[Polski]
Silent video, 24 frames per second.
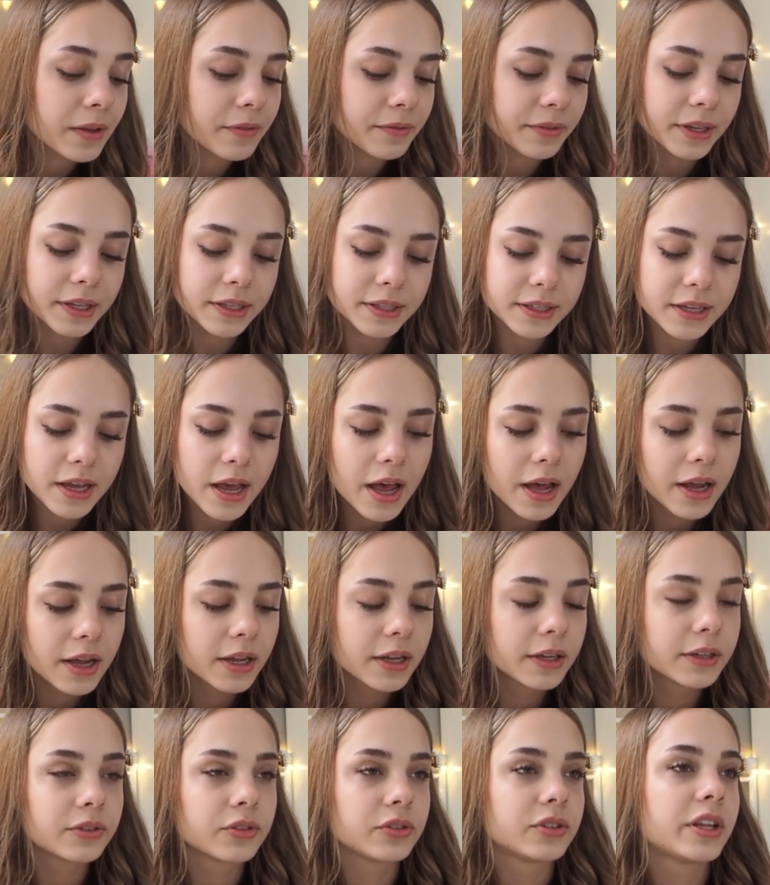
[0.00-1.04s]
Więc
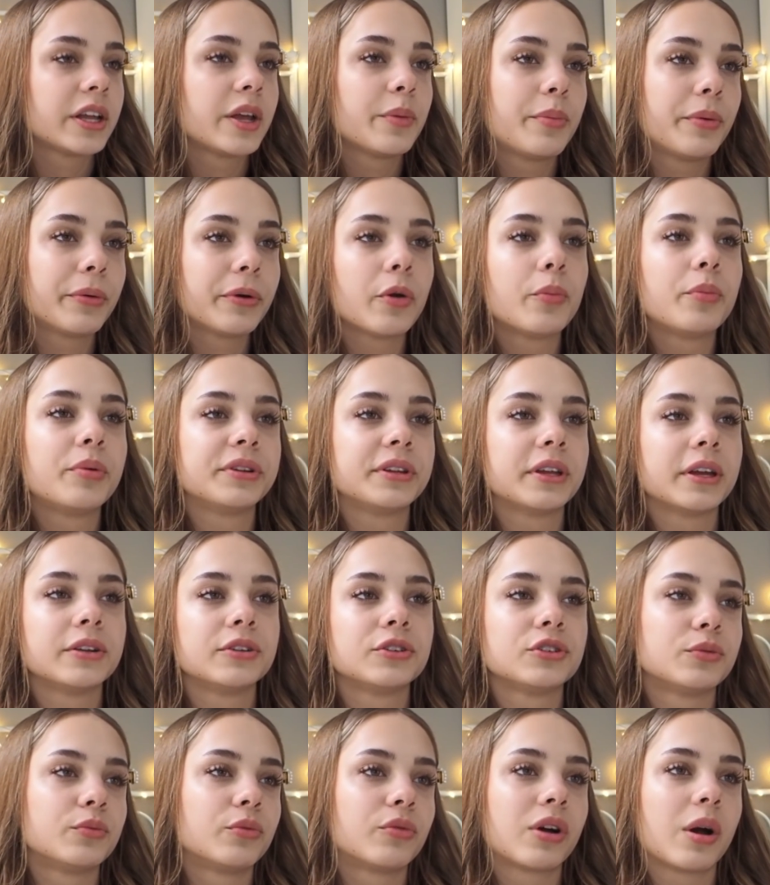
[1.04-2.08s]
dostaję pełno pytań,
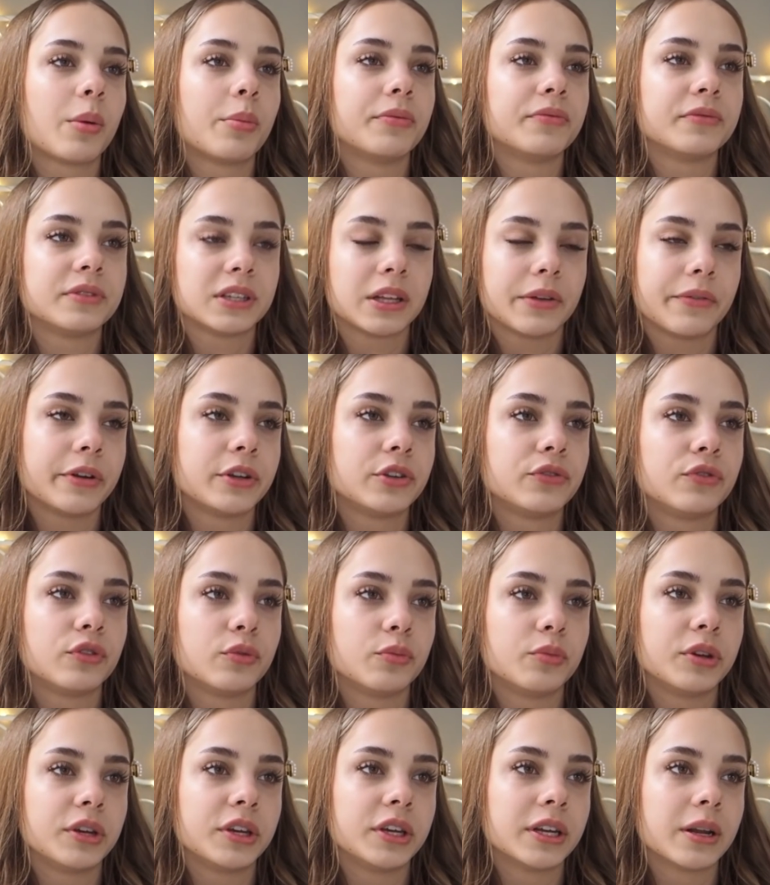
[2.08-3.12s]
czy mogłabym wstawiać
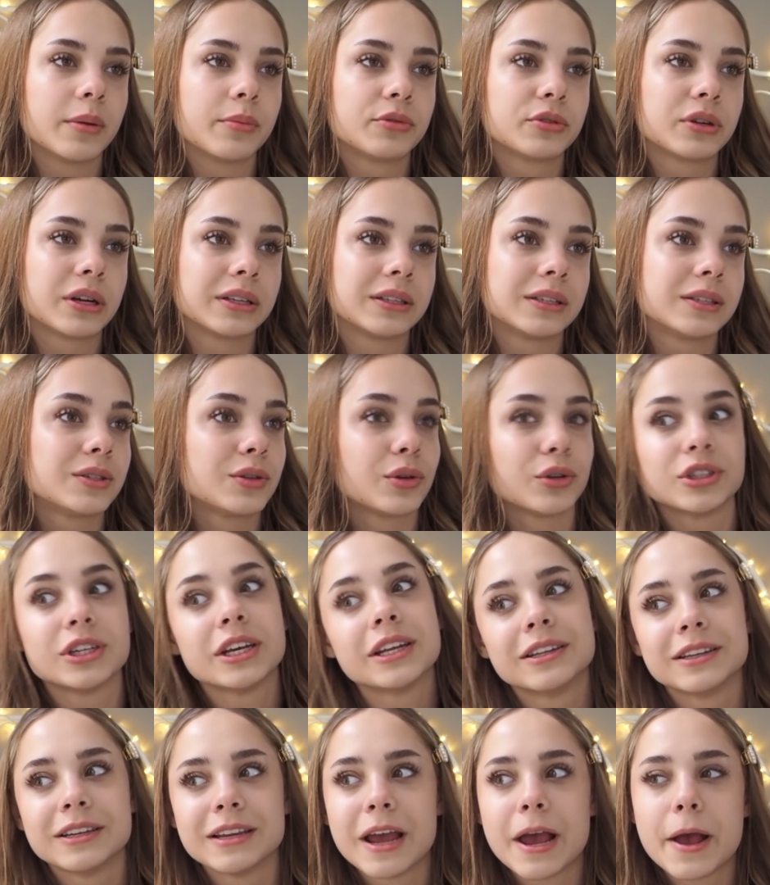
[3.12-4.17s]
filmiki na przykład
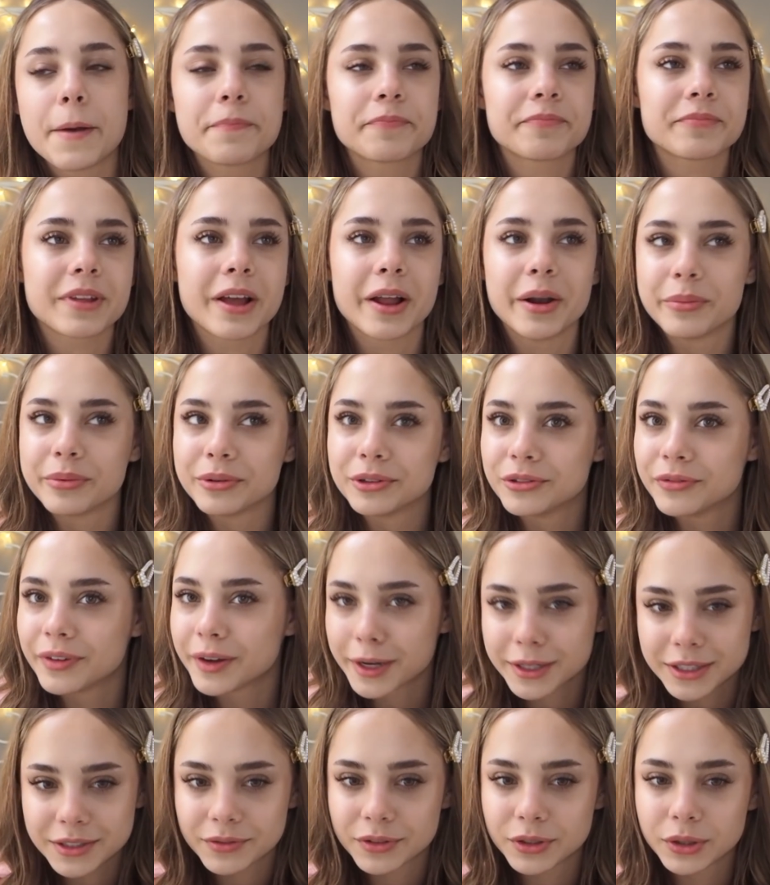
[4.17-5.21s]
codziennie, albo dwa
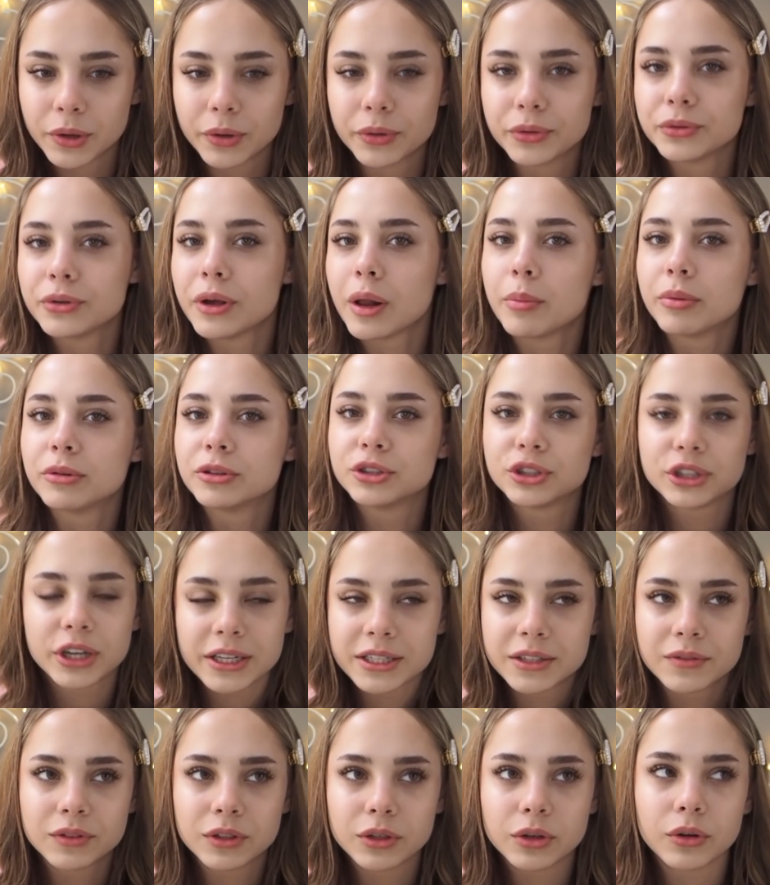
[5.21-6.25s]
razy w tygodniu, albo trzy
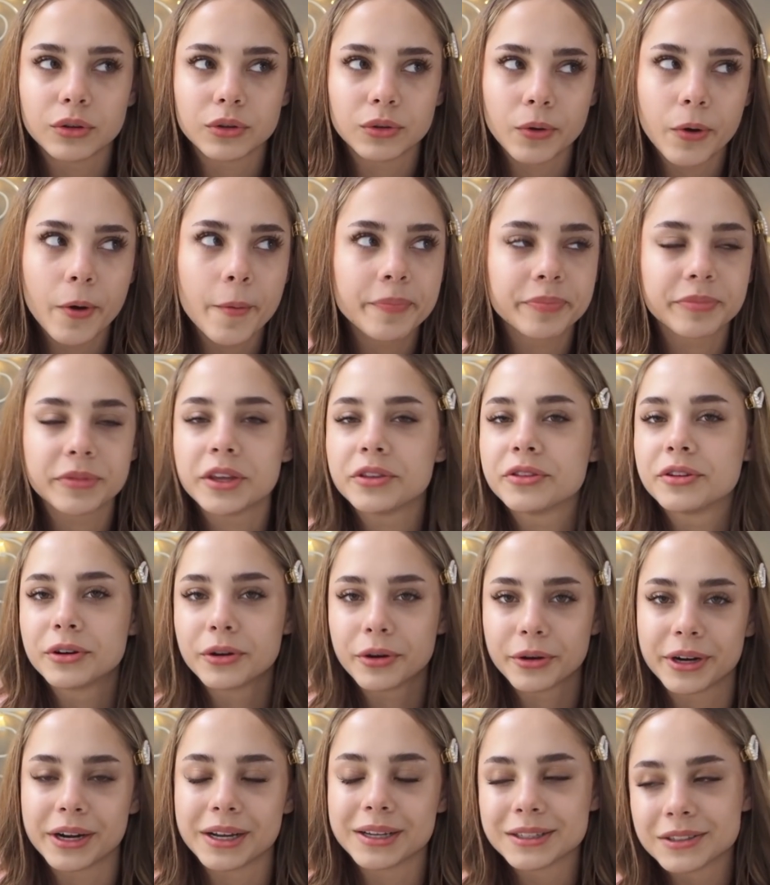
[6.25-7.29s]
razy w tygodniu, nie
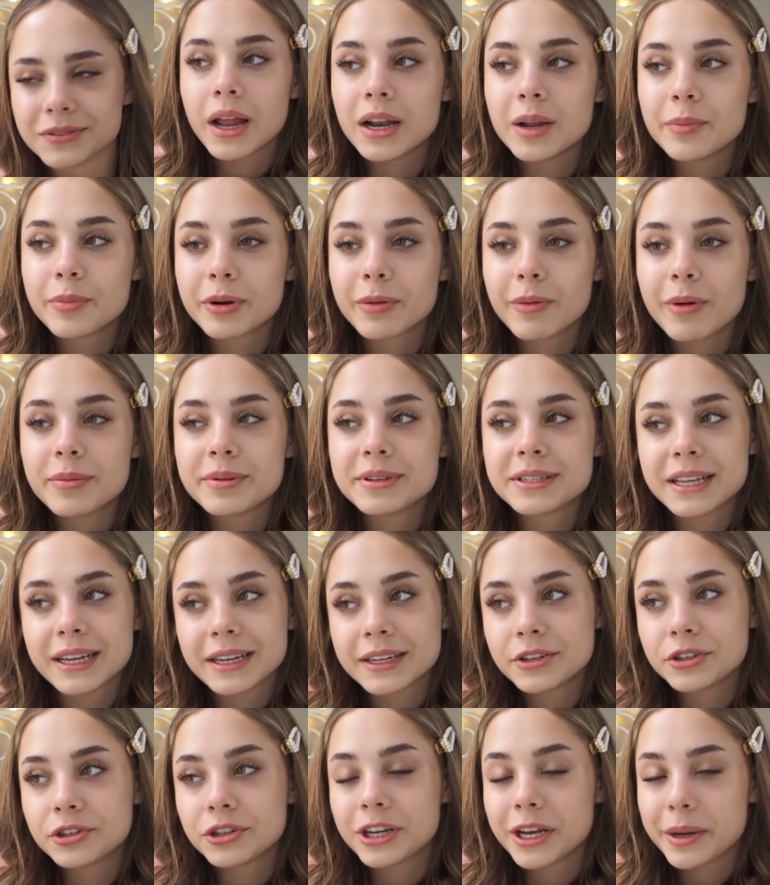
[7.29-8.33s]
tylko raz. Ale problem jest
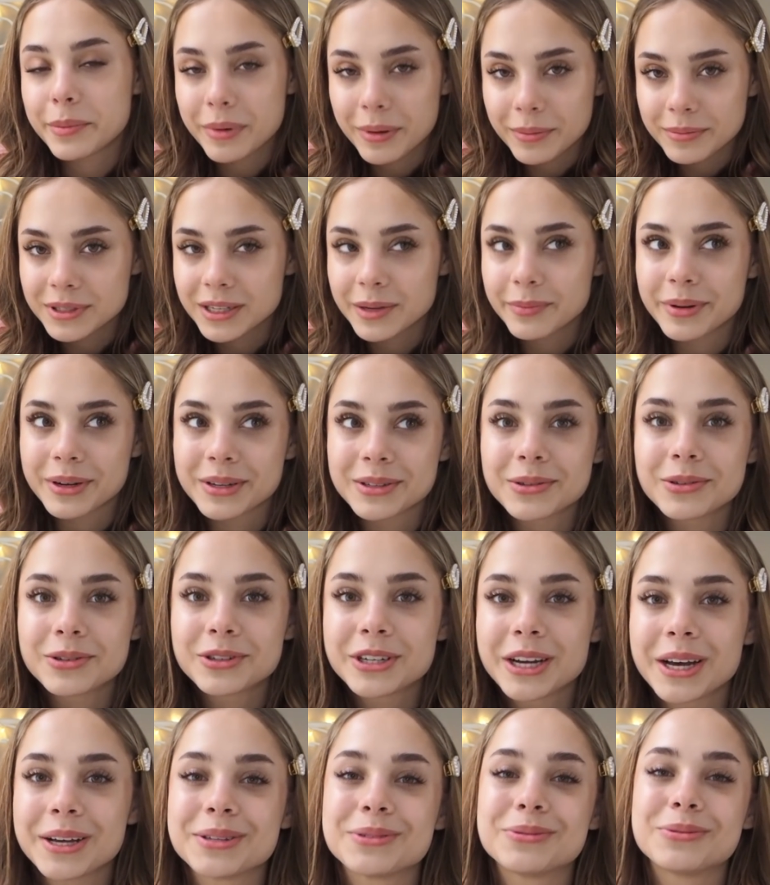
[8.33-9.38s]
taki, że nie mam za bardzo
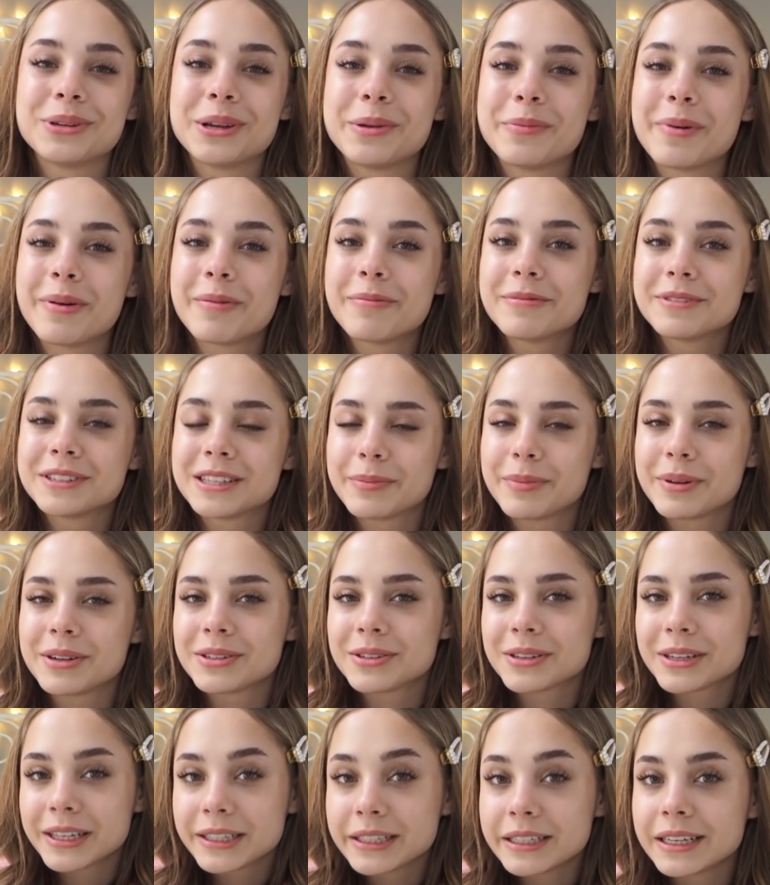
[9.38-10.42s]
czasu, nie mam za
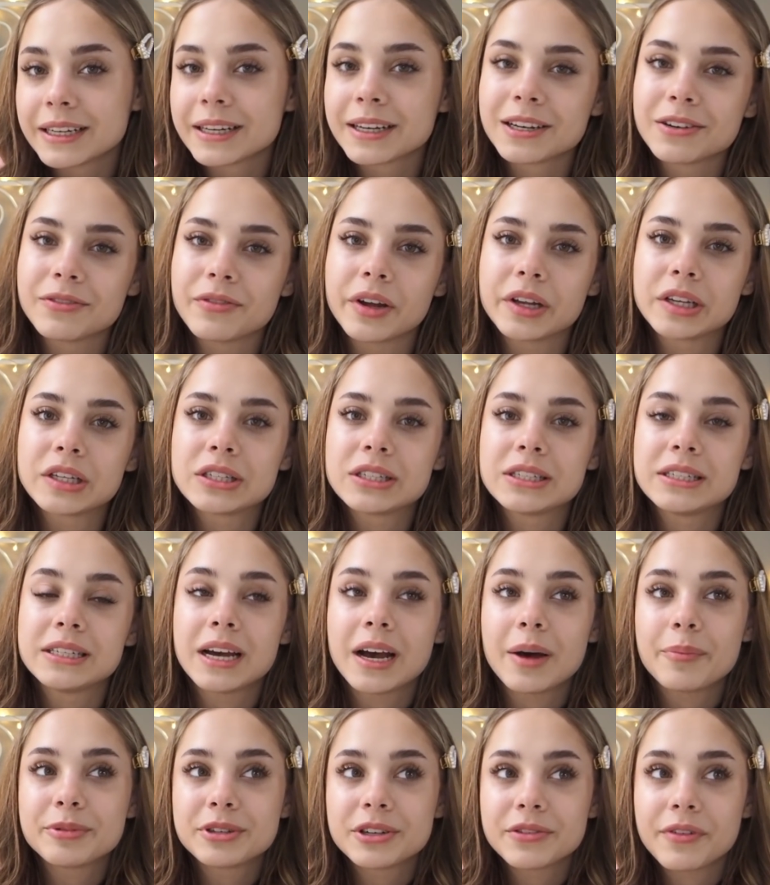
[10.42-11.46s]
bardzo kiedy nagrywać.
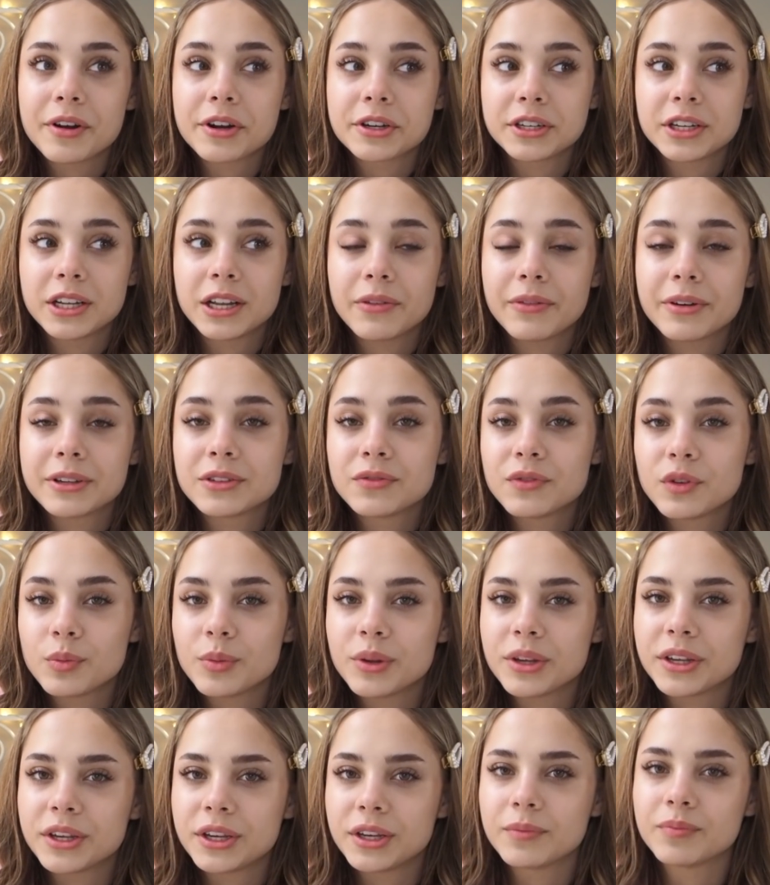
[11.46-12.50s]
Ja przeważnie dla Was
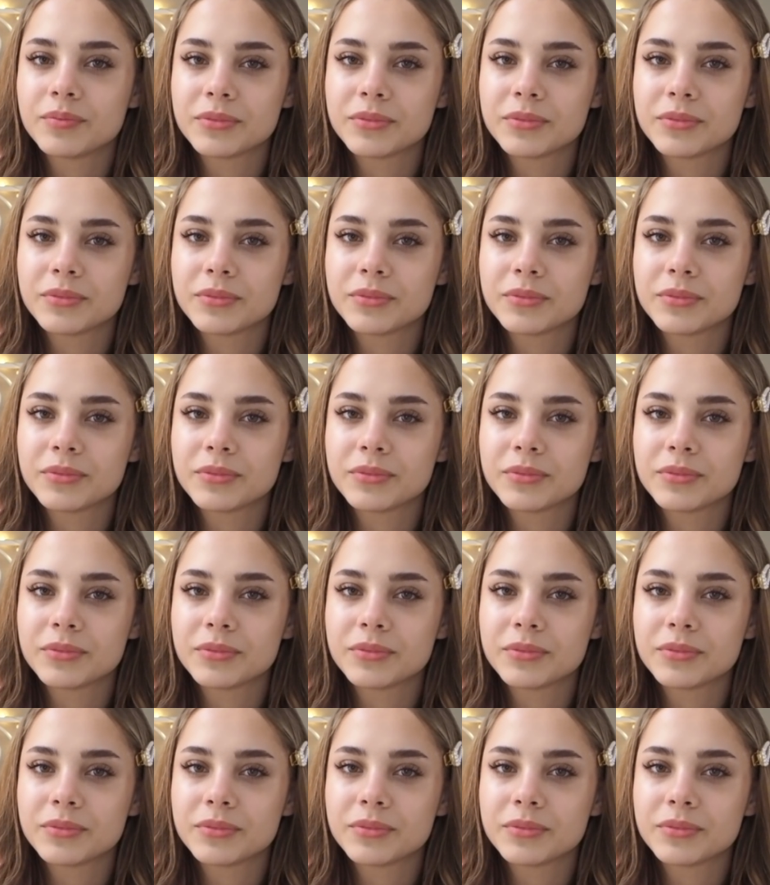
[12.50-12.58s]
filmiki,